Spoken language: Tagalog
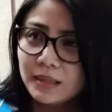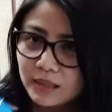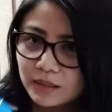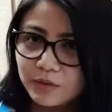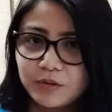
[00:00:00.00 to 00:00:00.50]

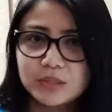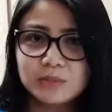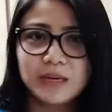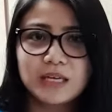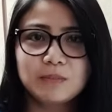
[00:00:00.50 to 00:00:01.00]
in the first
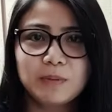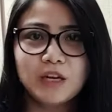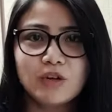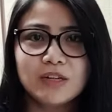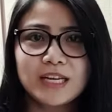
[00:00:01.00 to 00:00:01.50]
place
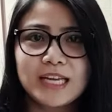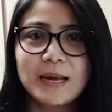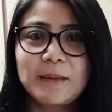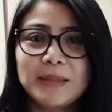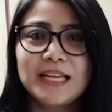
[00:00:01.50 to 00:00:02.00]
pero
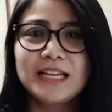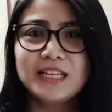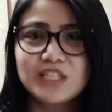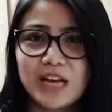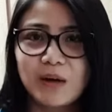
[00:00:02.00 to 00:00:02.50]
nagiging madali
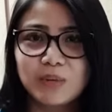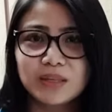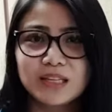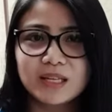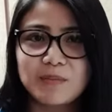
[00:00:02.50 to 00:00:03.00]
siya with
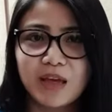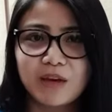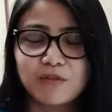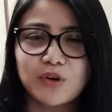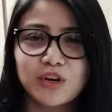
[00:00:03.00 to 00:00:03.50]
the team
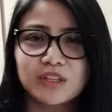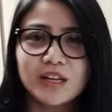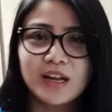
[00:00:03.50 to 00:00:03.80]
effort